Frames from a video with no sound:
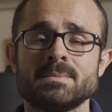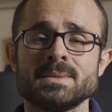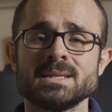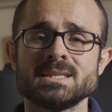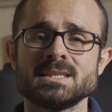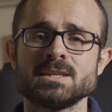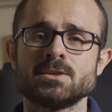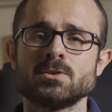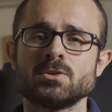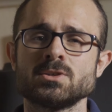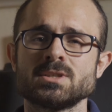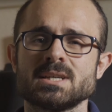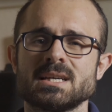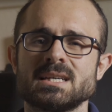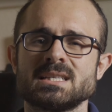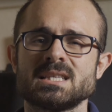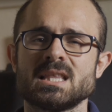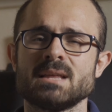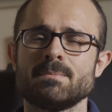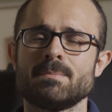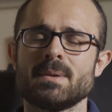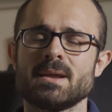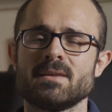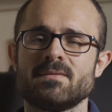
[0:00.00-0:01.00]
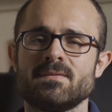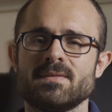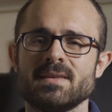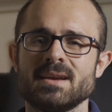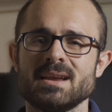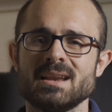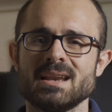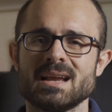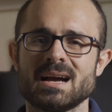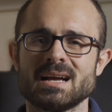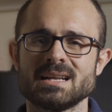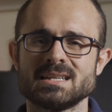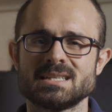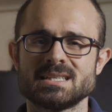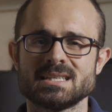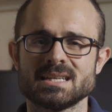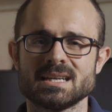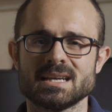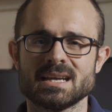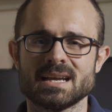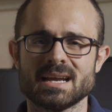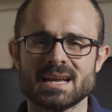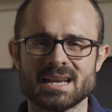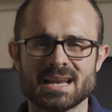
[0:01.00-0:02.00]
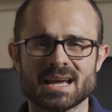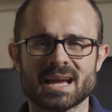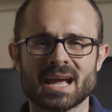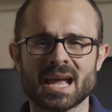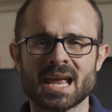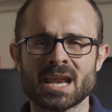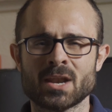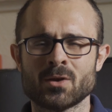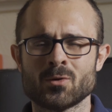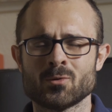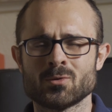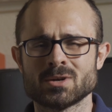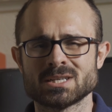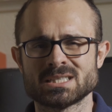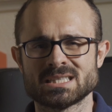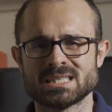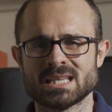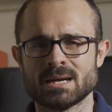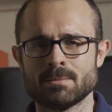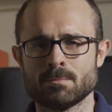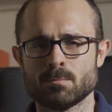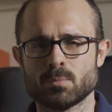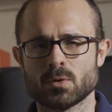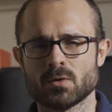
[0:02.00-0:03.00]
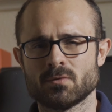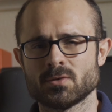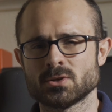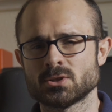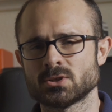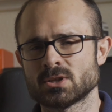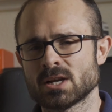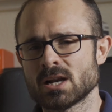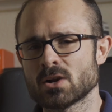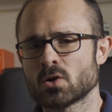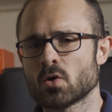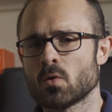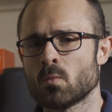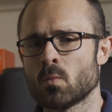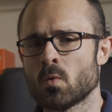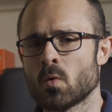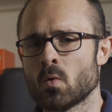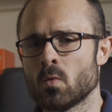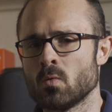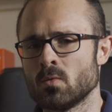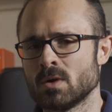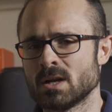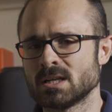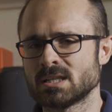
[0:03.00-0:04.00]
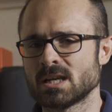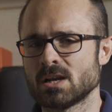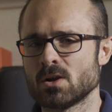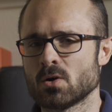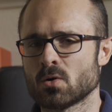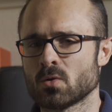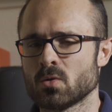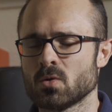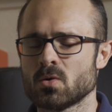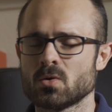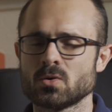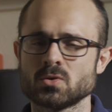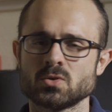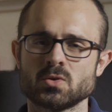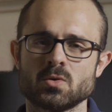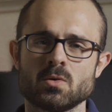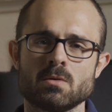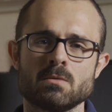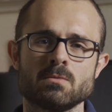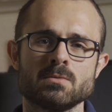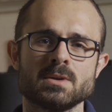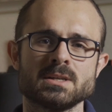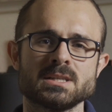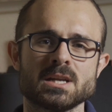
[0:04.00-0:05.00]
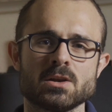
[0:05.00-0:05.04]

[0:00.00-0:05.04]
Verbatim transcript: mí, chicos, este perfil HLG no es tan profesional como un log 2 o un